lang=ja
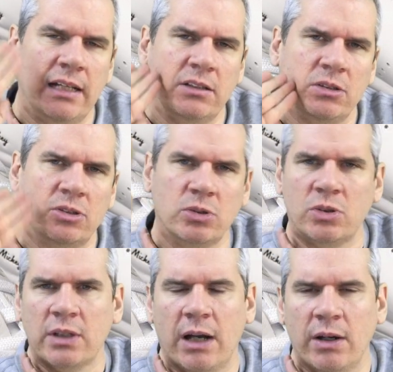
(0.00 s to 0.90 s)
ル
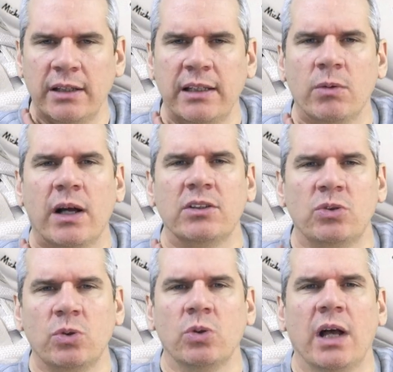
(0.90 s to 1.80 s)
外側には
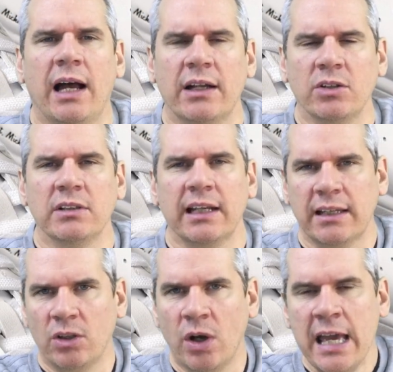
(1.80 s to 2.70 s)
層があるんだ
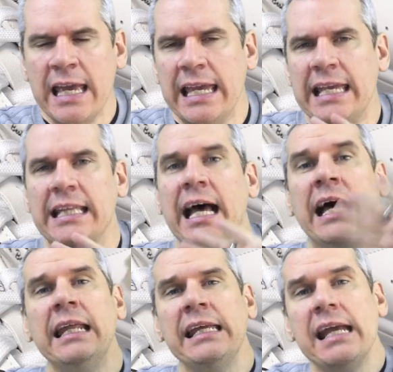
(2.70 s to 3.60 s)
けど、
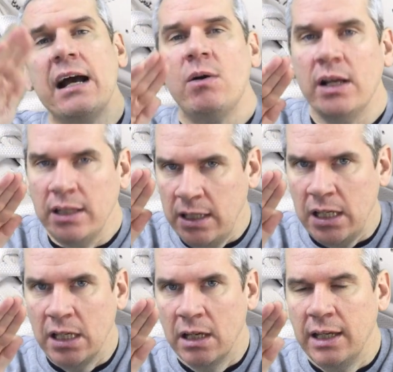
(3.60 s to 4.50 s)
左側に